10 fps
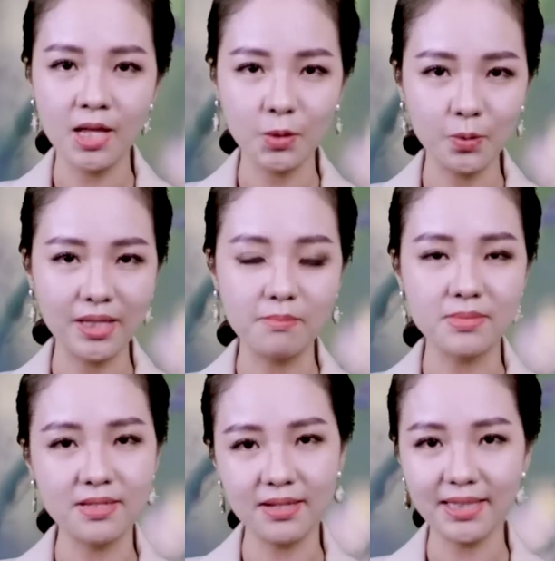tu tâm
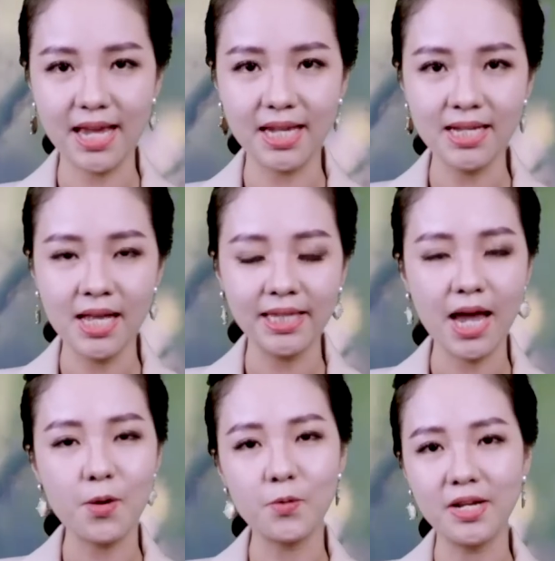dưỡng tính
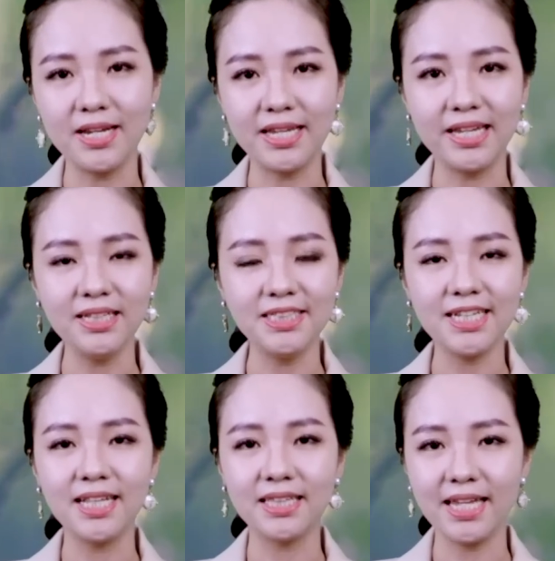theo nguyên lý
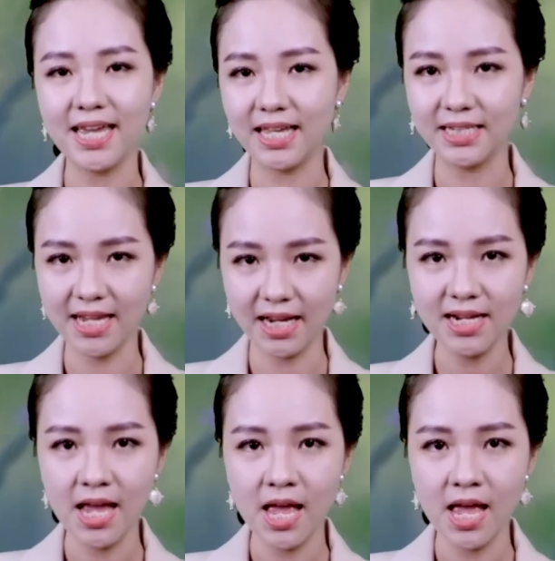chân thiện nhẫn.